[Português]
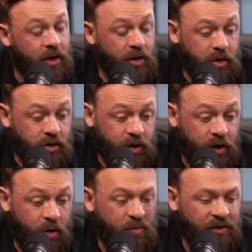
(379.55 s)
Só
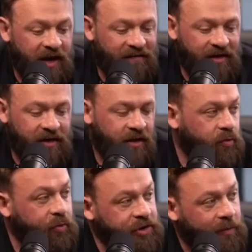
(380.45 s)
que como tava,
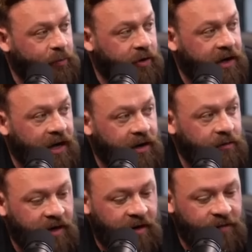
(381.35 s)
não podia pôr carga, eu
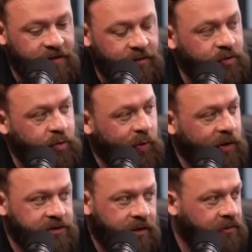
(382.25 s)
tava fazendo um super
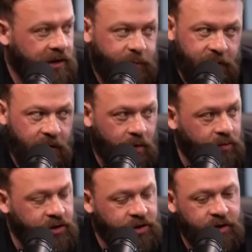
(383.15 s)
slow ali para dar
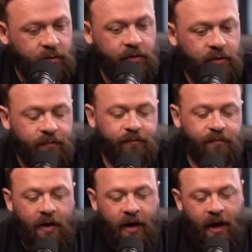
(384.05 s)
algum estímulo.
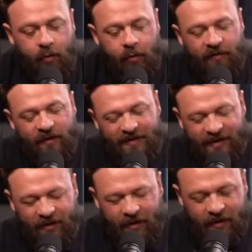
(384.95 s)
Aí o William
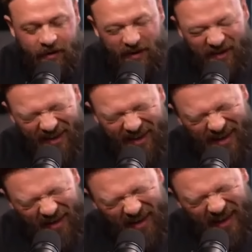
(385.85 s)
fazendo, cara,
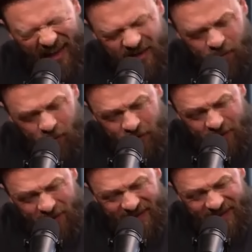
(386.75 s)
aquelas tipo
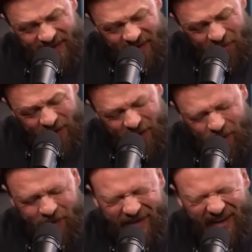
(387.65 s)
últimas
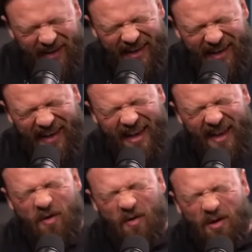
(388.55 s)
repetições ali,
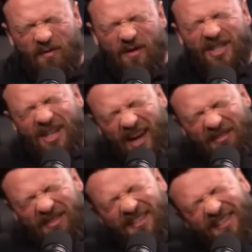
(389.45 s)
ele com o olho
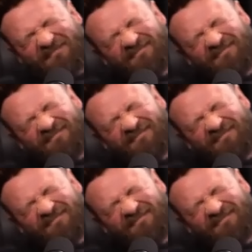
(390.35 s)
fechado assim,